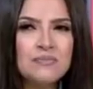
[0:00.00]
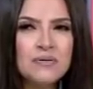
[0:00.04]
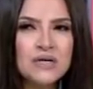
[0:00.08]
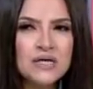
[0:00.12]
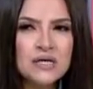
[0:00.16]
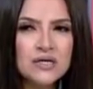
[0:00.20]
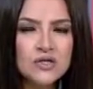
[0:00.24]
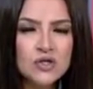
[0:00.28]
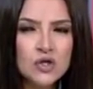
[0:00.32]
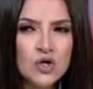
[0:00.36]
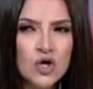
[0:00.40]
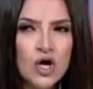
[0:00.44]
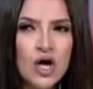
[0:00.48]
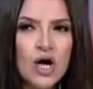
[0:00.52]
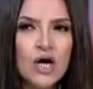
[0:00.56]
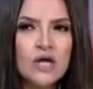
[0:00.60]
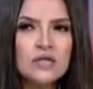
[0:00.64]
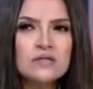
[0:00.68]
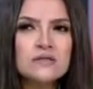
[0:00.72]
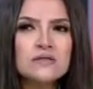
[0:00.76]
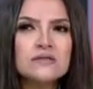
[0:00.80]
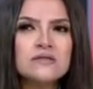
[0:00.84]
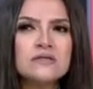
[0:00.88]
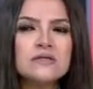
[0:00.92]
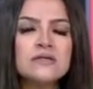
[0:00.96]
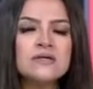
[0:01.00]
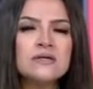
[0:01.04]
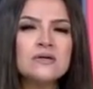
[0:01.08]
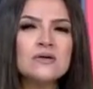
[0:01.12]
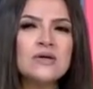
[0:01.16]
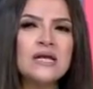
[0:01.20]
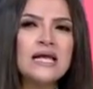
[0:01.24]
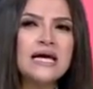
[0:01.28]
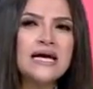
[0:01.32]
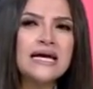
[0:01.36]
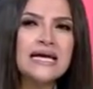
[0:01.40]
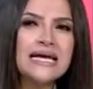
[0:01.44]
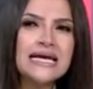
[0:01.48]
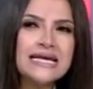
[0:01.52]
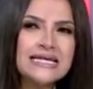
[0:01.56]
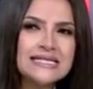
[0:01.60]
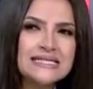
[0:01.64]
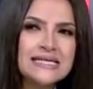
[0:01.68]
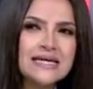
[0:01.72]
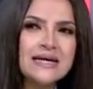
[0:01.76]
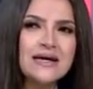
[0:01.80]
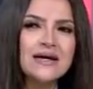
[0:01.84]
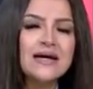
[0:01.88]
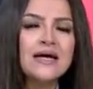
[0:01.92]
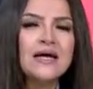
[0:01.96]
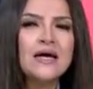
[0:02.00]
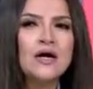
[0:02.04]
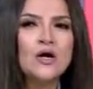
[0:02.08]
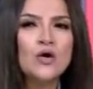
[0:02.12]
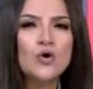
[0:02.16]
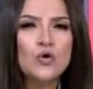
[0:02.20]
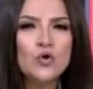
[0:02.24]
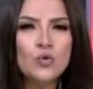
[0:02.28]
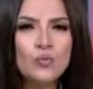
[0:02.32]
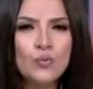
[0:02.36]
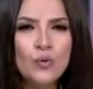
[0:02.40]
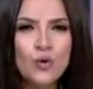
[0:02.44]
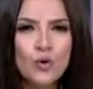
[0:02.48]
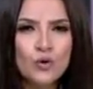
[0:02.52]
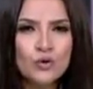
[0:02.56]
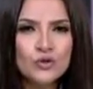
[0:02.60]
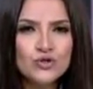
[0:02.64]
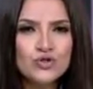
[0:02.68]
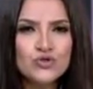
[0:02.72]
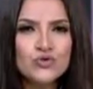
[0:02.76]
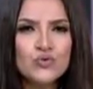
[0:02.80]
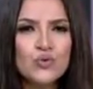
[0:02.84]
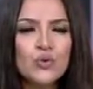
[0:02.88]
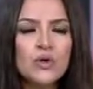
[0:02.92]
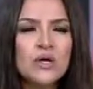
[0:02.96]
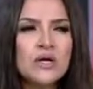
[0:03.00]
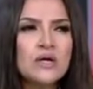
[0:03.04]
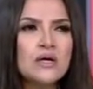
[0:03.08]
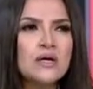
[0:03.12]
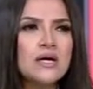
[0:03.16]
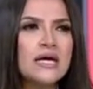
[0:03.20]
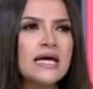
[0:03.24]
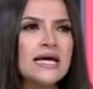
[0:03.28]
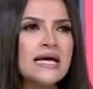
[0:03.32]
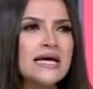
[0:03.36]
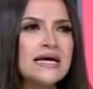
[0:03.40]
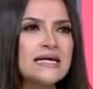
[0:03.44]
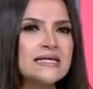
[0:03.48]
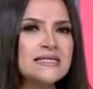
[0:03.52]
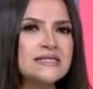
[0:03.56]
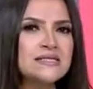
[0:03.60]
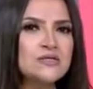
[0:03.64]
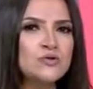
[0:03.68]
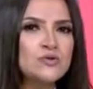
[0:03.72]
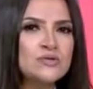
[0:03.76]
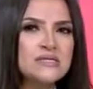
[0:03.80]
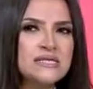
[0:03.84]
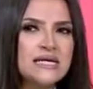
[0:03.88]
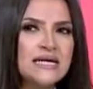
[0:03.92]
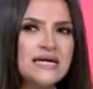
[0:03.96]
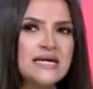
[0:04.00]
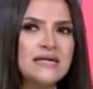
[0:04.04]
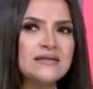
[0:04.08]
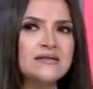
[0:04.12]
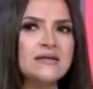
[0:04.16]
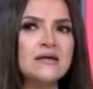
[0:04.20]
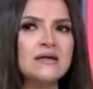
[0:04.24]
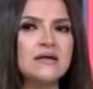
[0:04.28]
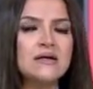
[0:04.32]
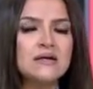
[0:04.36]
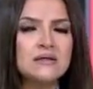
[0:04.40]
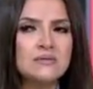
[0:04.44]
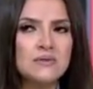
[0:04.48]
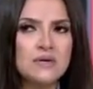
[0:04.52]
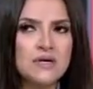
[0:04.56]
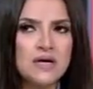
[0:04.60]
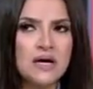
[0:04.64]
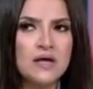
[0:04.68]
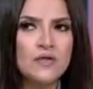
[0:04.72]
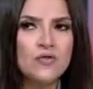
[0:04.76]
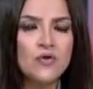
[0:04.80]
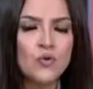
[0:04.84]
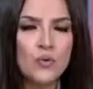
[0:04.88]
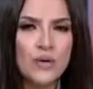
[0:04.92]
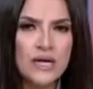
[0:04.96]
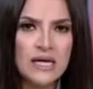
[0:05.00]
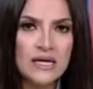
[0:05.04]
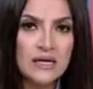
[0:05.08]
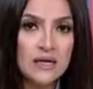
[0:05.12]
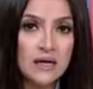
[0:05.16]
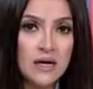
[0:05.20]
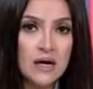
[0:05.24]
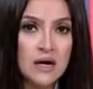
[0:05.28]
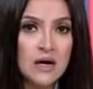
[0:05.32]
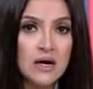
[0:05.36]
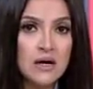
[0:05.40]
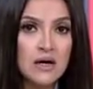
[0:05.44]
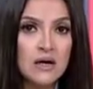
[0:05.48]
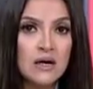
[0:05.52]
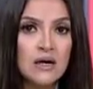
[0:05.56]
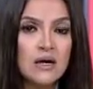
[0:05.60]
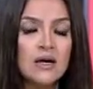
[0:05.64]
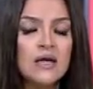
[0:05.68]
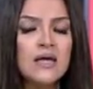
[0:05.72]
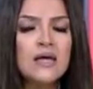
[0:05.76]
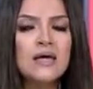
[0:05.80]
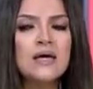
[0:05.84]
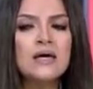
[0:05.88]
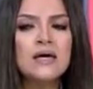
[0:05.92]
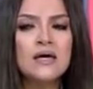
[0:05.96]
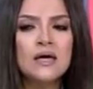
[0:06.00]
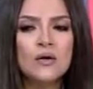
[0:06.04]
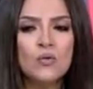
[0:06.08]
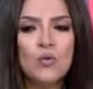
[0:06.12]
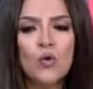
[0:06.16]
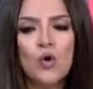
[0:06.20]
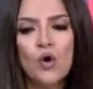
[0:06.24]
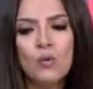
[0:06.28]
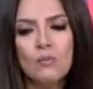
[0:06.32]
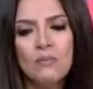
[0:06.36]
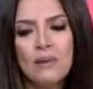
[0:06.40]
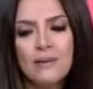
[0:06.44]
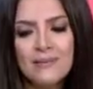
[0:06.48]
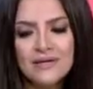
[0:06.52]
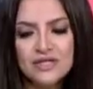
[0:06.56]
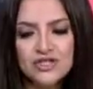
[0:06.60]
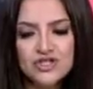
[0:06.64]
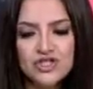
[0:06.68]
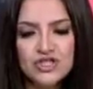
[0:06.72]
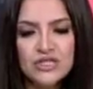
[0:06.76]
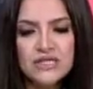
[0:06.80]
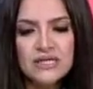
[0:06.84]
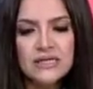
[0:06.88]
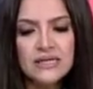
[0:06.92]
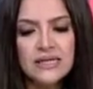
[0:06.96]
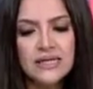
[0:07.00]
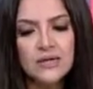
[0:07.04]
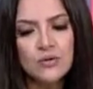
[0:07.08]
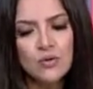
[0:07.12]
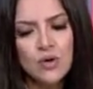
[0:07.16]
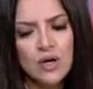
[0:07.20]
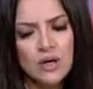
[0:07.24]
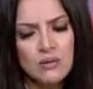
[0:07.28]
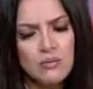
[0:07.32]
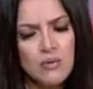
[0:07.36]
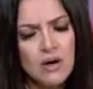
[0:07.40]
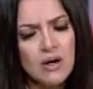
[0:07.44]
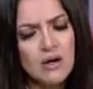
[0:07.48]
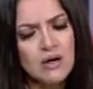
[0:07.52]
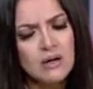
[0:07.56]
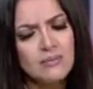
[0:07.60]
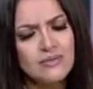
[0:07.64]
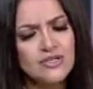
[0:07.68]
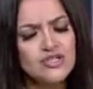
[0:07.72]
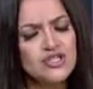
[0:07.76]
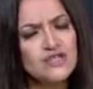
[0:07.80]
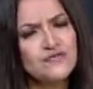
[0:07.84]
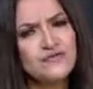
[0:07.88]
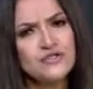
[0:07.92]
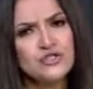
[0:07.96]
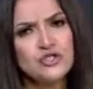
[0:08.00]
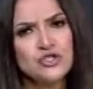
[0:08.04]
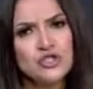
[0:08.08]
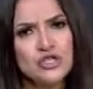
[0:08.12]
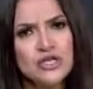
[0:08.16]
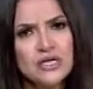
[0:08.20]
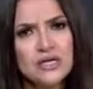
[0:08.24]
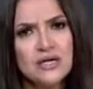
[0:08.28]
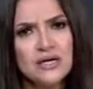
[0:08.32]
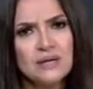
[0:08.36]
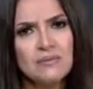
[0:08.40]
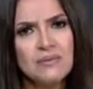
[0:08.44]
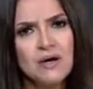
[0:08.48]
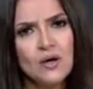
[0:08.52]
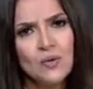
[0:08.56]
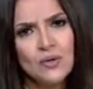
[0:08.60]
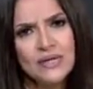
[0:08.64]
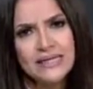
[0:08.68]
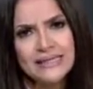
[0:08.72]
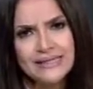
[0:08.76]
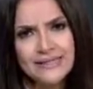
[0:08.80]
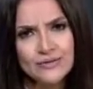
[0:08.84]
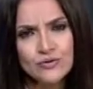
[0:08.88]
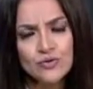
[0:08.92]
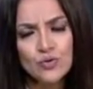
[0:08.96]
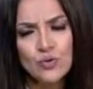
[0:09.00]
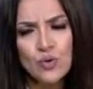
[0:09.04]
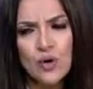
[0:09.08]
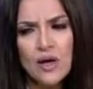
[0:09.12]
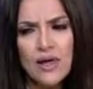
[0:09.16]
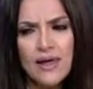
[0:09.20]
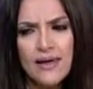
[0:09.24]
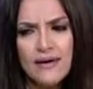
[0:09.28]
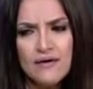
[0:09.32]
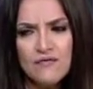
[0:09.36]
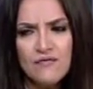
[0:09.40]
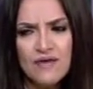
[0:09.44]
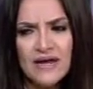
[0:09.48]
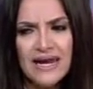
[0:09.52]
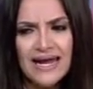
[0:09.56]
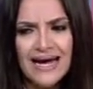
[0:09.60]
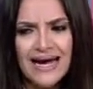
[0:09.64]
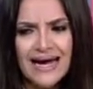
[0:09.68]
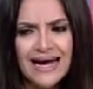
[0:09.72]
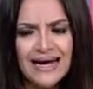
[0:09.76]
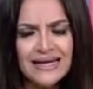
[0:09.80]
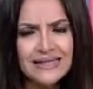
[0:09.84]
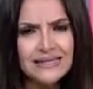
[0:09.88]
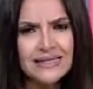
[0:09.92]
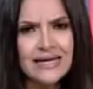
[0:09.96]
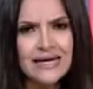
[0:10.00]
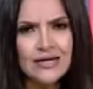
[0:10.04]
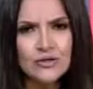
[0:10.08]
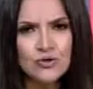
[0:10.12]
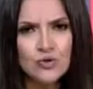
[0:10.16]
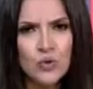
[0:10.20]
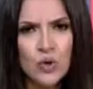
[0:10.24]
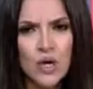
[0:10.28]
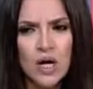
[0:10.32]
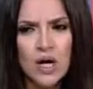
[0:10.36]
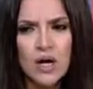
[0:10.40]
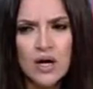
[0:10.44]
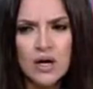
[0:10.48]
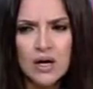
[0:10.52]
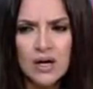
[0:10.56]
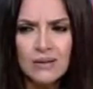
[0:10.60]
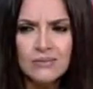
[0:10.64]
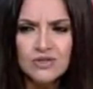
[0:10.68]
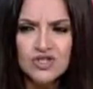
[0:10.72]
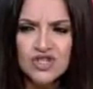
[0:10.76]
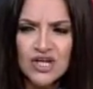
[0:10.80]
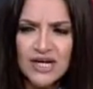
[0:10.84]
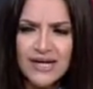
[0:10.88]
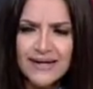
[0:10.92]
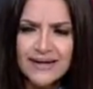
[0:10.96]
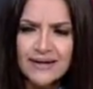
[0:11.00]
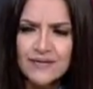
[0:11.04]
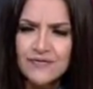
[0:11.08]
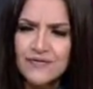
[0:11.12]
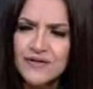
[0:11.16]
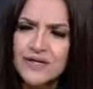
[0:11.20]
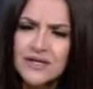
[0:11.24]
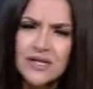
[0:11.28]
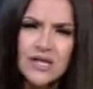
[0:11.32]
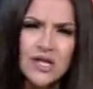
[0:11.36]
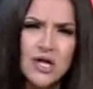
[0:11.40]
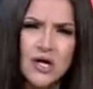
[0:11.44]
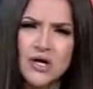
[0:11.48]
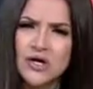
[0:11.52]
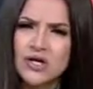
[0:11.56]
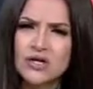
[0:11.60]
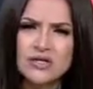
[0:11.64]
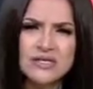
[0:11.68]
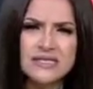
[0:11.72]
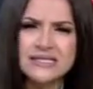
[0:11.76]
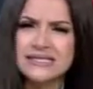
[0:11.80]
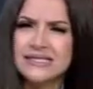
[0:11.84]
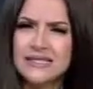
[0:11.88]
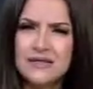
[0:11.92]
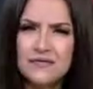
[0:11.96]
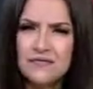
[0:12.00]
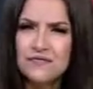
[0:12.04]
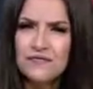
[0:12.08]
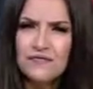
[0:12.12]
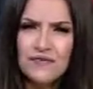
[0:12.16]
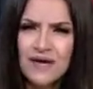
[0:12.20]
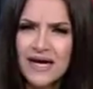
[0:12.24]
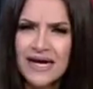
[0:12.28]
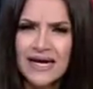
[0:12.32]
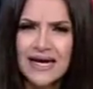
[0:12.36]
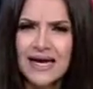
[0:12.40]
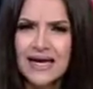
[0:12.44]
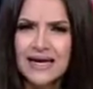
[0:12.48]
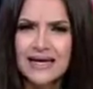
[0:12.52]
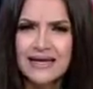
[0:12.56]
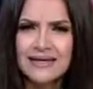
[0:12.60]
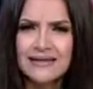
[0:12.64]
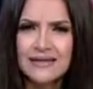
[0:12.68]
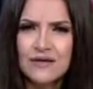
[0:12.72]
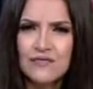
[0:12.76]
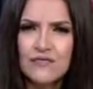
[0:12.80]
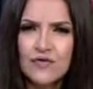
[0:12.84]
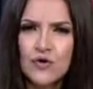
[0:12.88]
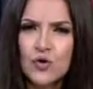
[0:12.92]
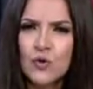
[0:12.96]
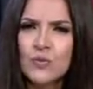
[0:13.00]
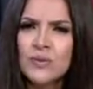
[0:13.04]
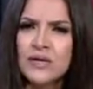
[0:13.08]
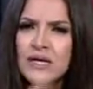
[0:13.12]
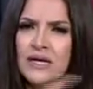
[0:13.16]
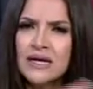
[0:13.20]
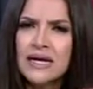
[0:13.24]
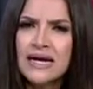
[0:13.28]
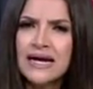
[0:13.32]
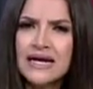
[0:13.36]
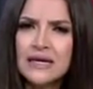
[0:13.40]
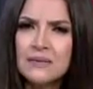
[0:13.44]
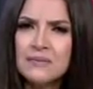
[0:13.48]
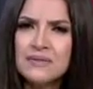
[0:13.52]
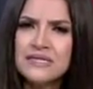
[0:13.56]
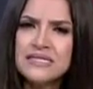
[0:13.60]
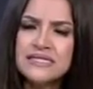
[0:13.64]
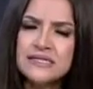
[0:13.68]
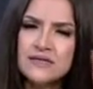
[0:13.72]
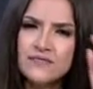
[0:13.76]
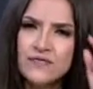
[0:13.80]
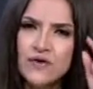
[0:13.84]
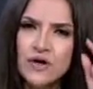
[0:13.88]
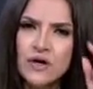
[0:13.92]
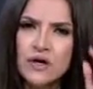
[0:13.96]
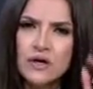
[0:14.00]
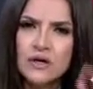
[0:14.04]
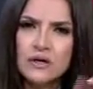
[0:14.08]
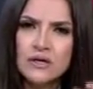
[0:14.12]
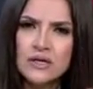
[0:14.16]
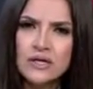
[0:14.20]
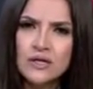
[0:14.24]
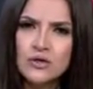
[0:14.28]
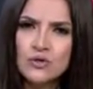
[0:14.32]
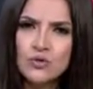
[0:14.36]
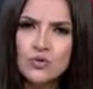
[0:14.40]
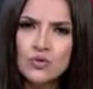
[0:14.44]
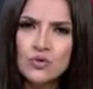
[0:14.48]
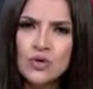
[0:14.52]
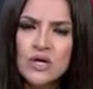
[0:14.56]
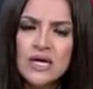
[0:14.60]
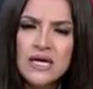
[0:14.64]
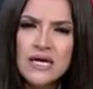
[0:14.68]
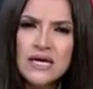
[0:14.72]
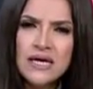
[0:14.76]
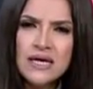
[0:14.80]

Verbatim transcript: اختراعات آه، لأجهزة روبوت وجهاز يساعد ذوي الإعاقة آه، وهم ماشيين لأنه كان مرة ماشي في الشارع مع والدته فلقى حد عنده إعاقة مش عارف يطلع الرصيف حاجة كده فيقوم يرجع البيت يفكر إنه